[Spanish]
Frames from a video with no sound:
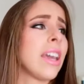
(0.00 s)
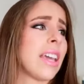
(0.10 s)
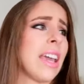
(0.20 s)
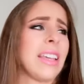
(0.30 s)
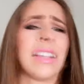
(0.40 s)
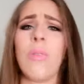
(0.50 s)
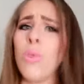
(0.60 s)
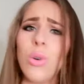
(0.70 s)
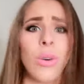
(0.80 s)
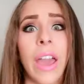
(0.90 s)
que está el
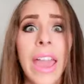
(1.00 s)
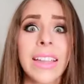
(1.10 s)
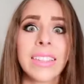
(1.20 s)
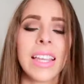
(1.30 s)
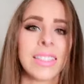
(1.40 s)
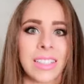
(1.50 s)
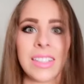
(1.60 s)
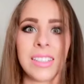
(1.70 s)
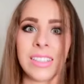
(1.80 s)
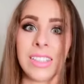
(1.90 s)
bululú de gente,
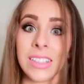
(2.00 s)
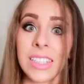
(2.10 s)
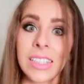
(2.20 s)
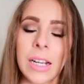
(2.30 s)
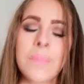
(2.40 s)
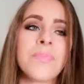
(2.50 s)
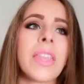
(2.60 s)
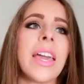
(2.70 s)
etcétera, etcétera, etcétera.